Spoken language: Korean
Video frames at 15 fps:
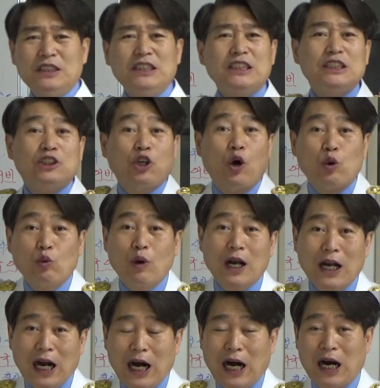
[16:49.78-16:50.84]
이
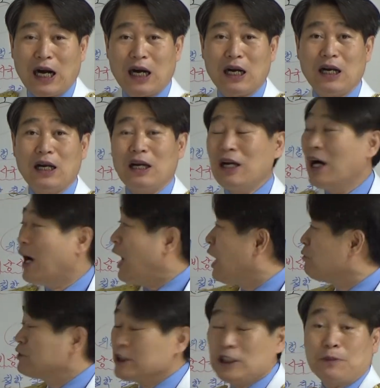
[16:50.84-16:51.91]
성과가
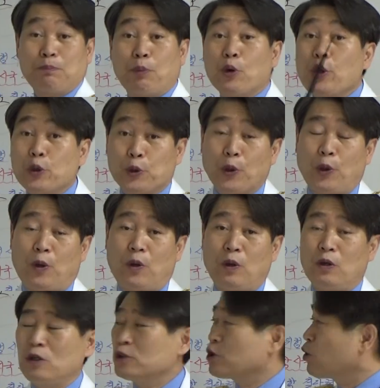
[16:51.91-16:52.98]
아무리
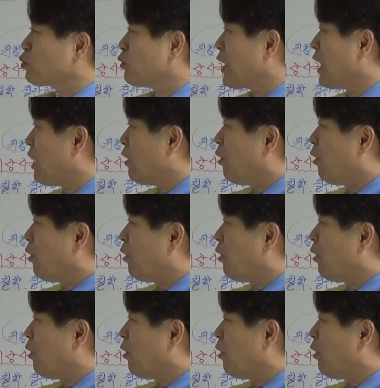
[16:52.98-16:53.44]
보여도 성과가